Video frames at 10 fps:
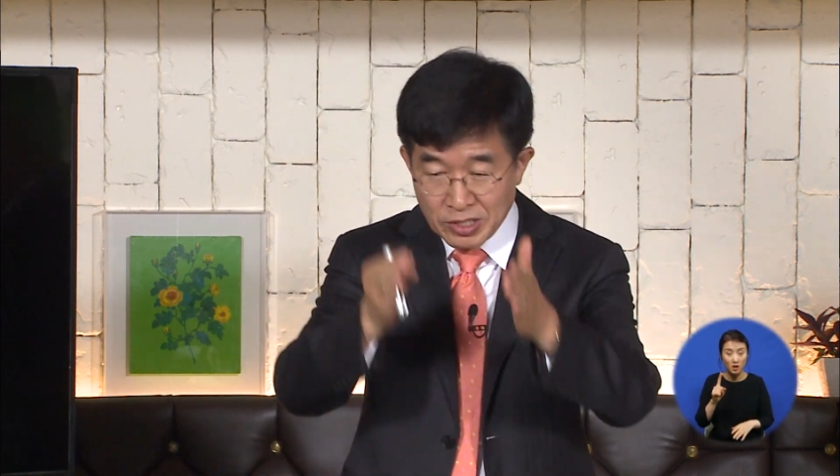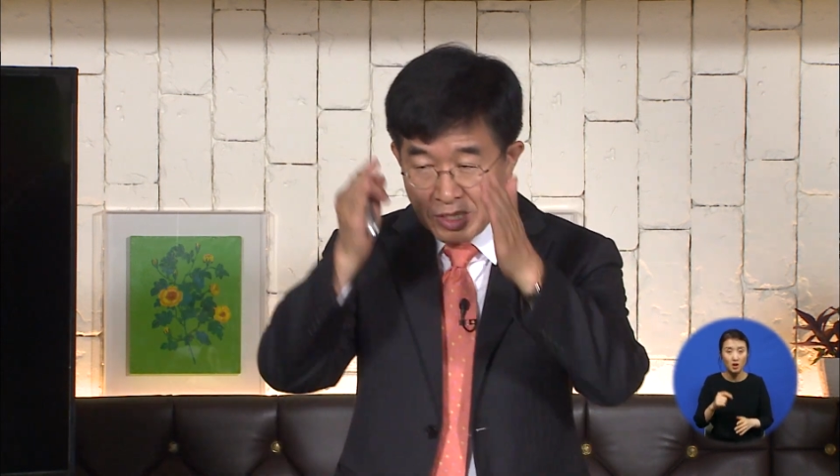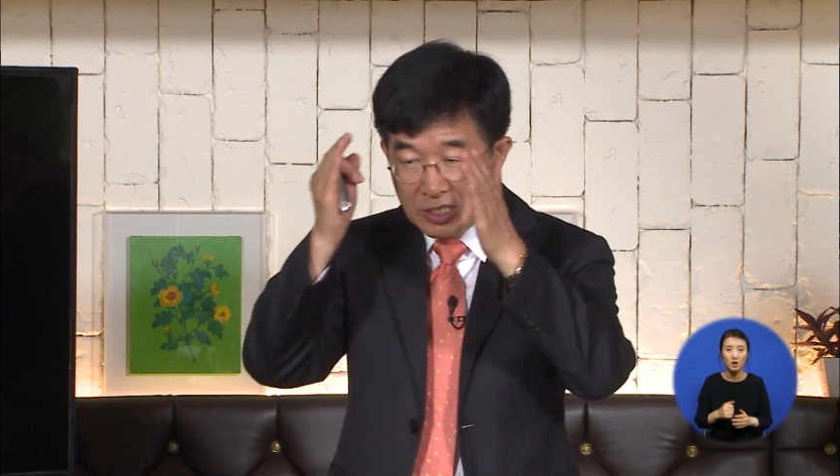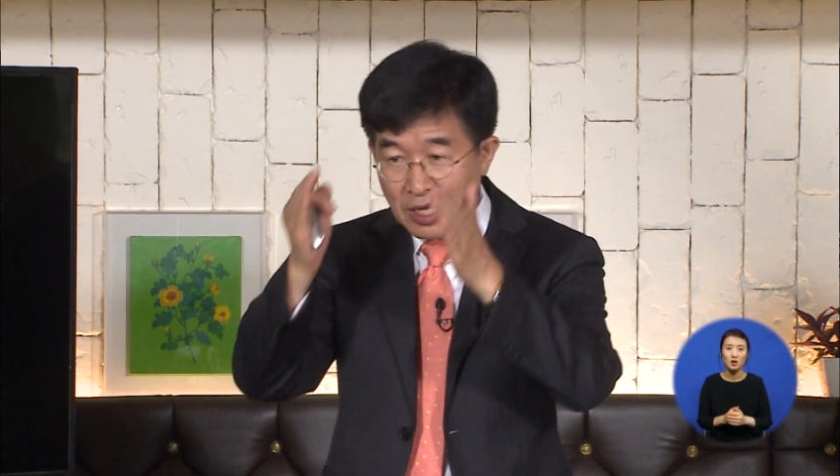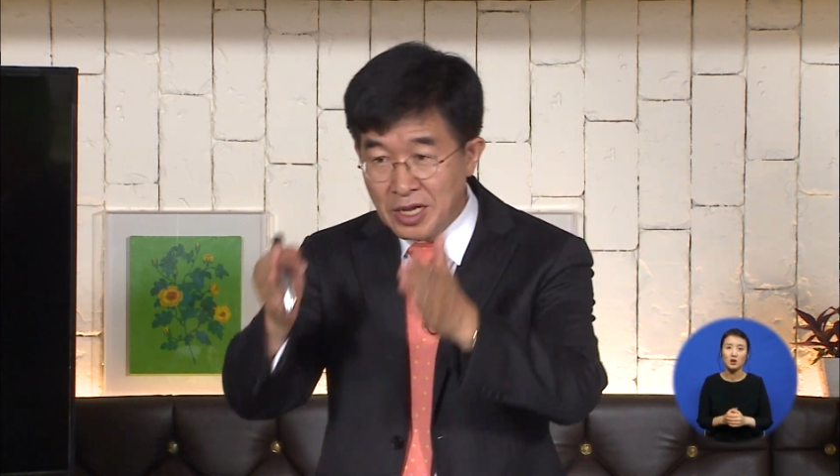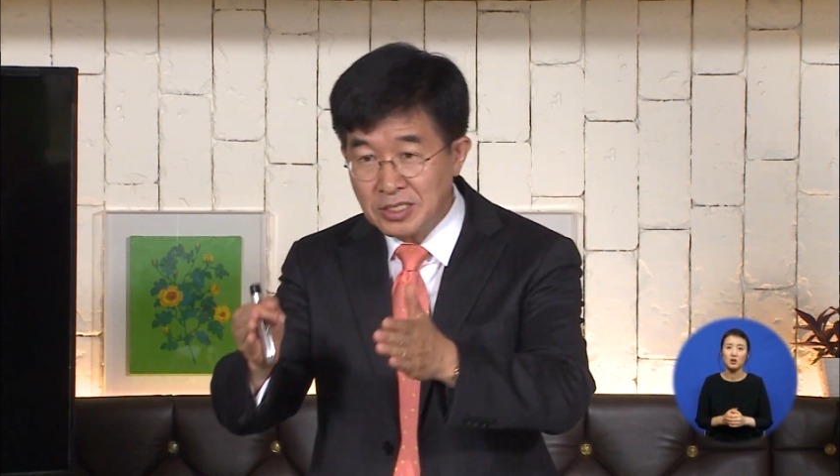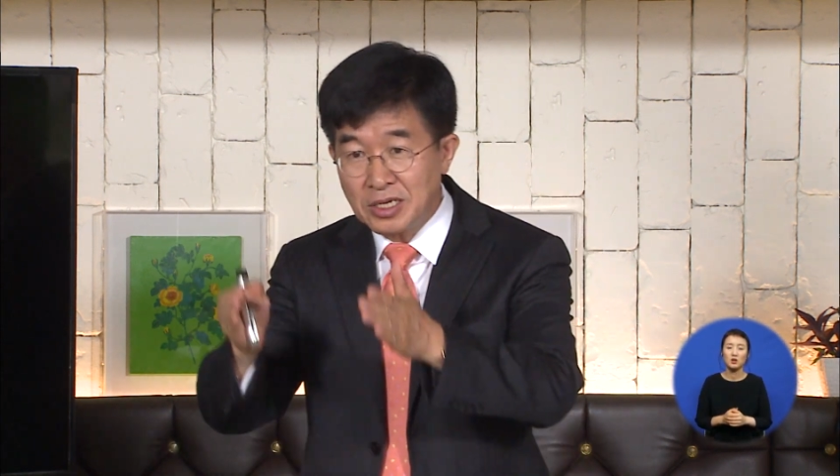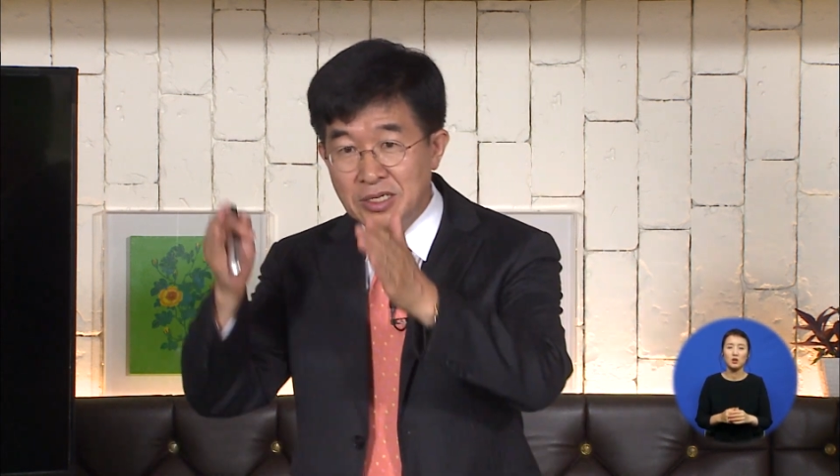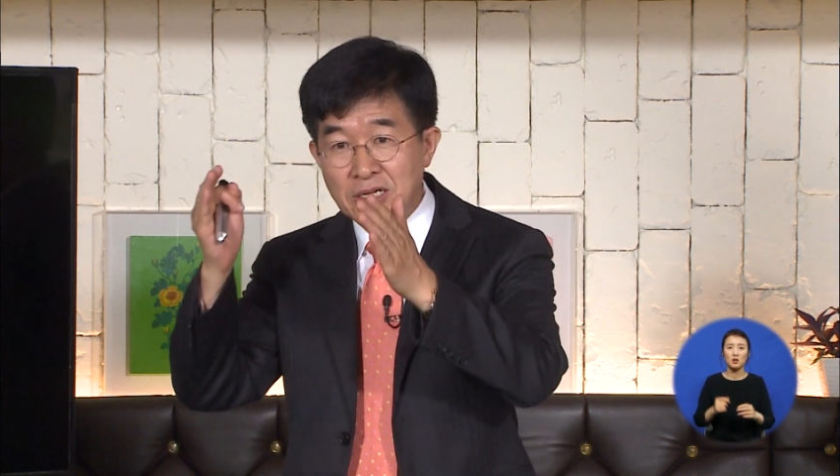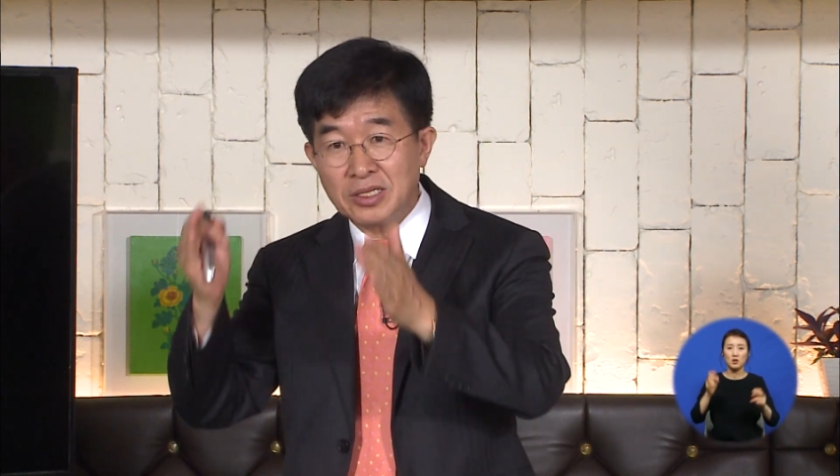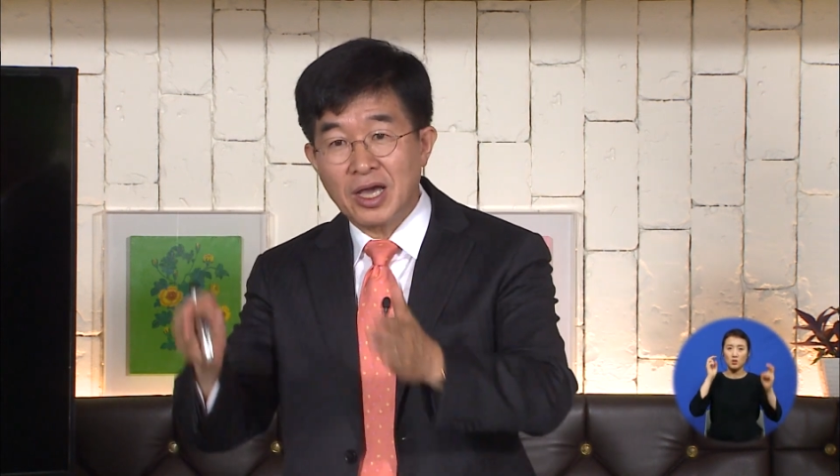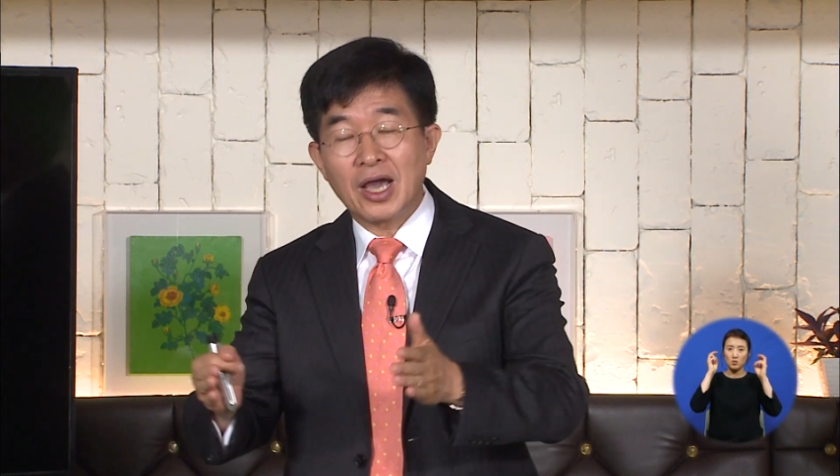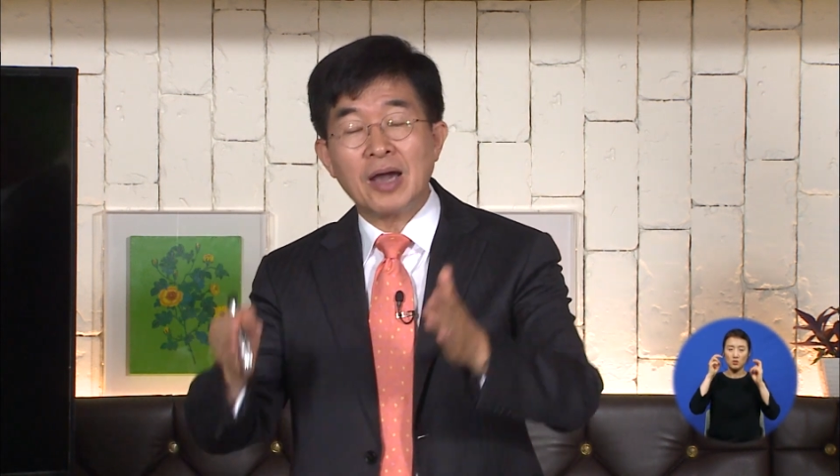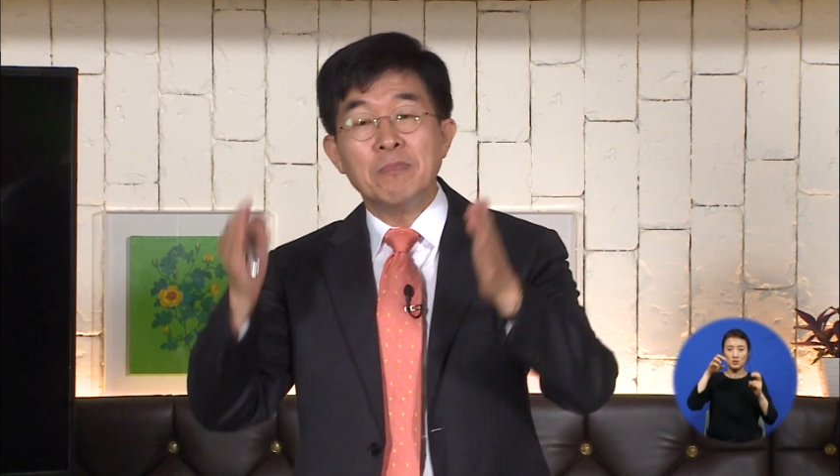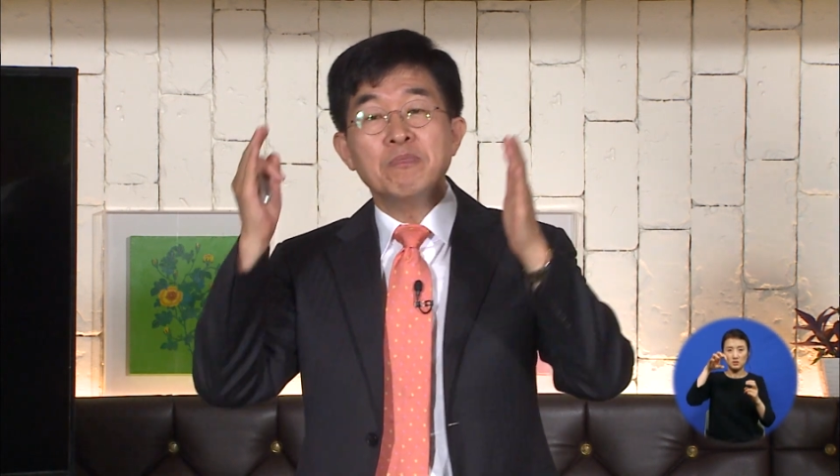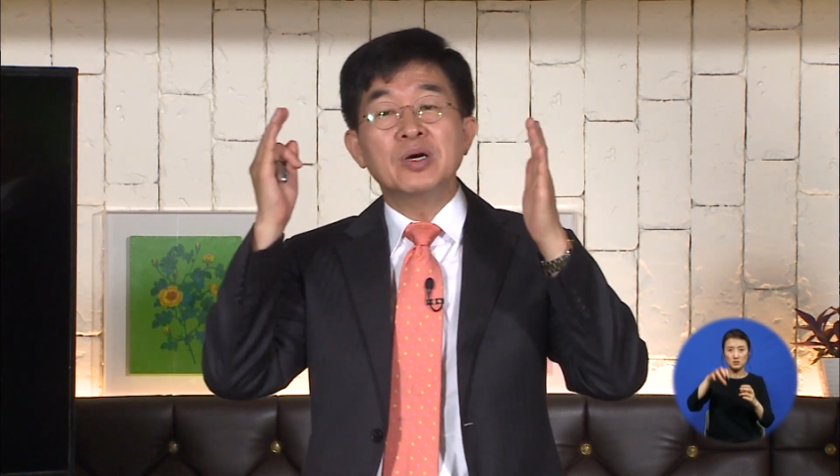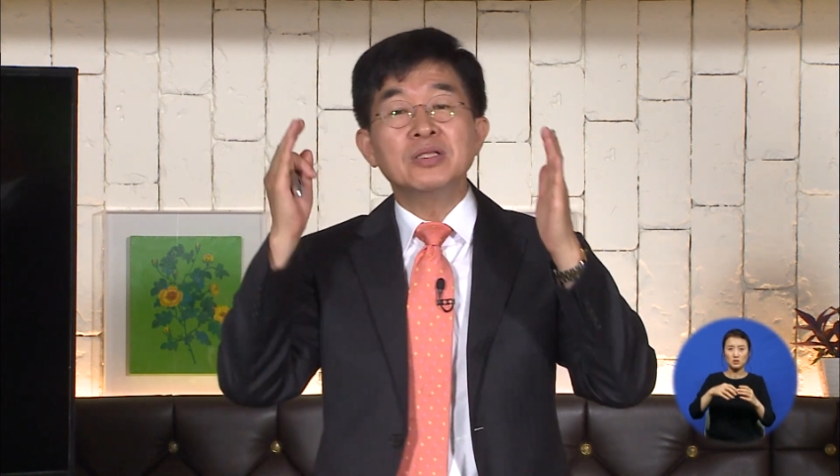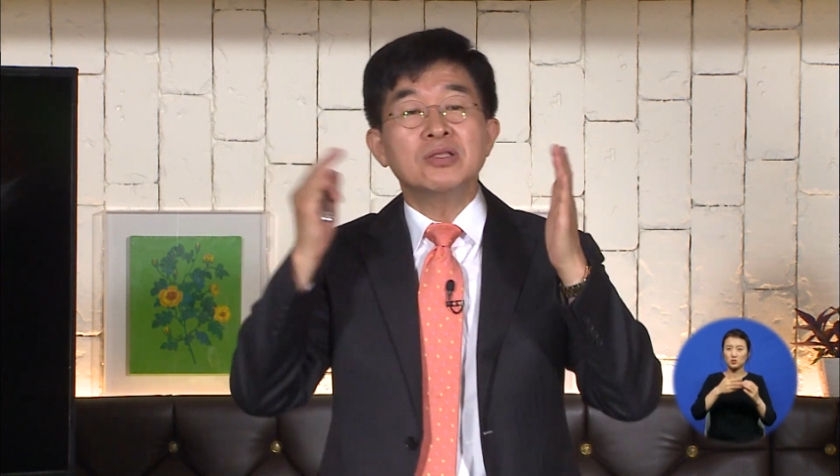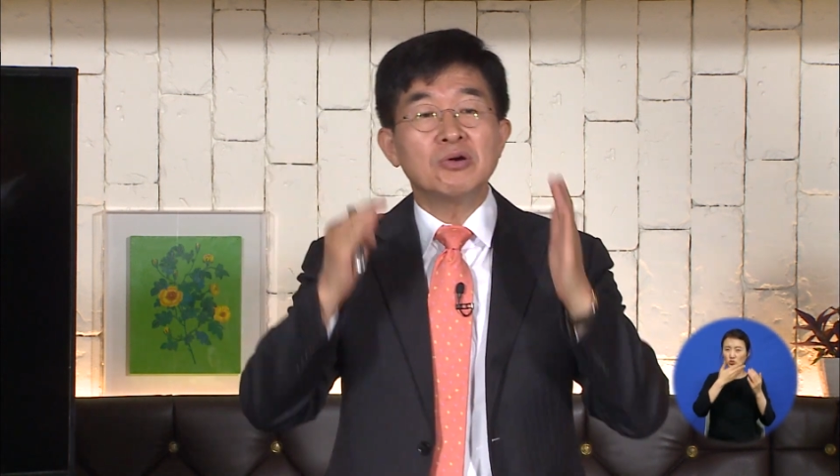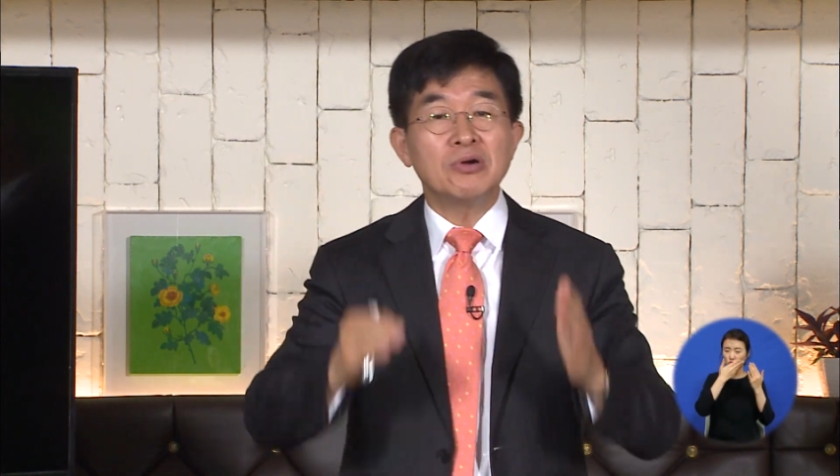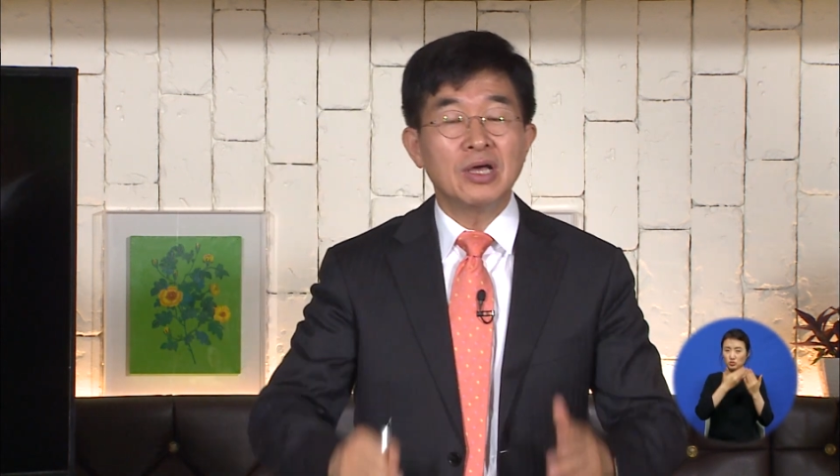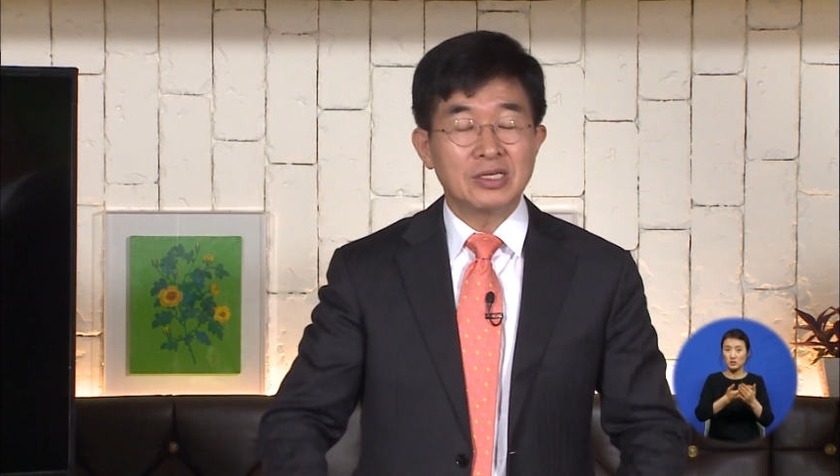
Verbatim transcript: 의사결정을 내릴 때 한 번도